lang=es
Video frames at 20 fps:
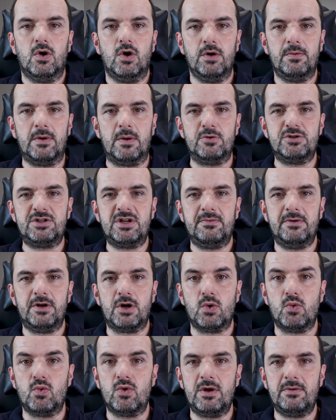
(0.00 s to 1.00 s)
Hoy vamos a
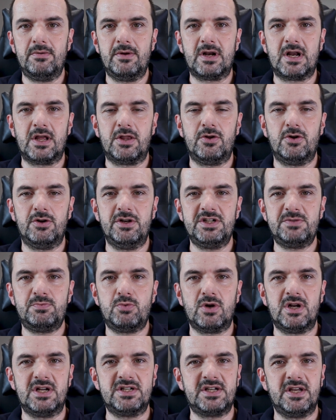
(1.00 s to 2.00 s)
ver 9 razones
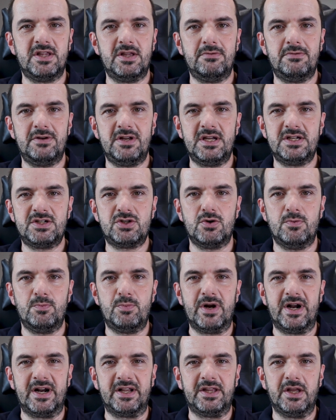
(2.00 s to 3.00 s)
por las que deberías
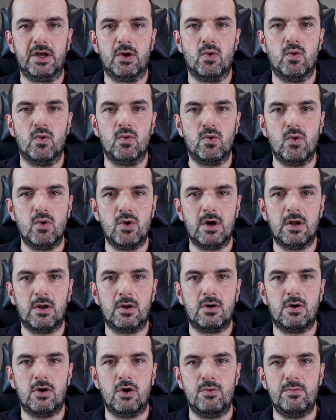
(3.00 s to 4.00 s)
comprarte un Google
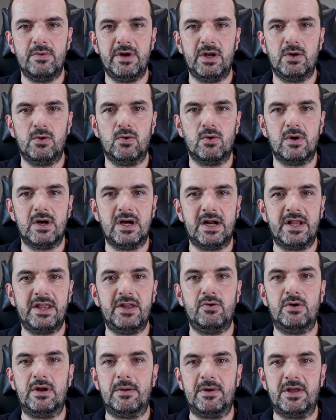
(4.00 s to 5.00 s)
Home en lugar
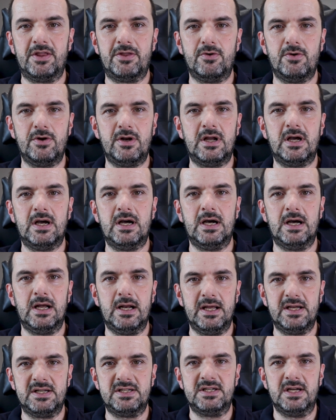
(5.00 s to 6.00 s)
de un Amazon
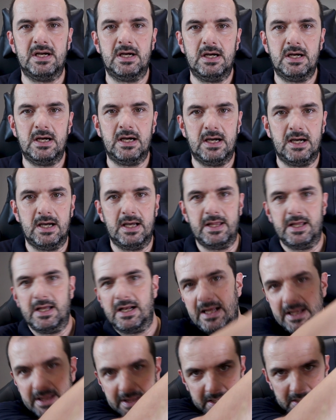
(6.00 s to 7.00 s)
Alexa.
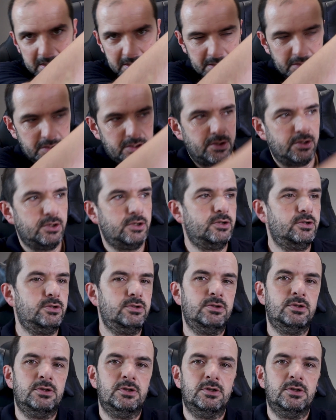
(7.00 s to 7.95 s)
Adelante el intro.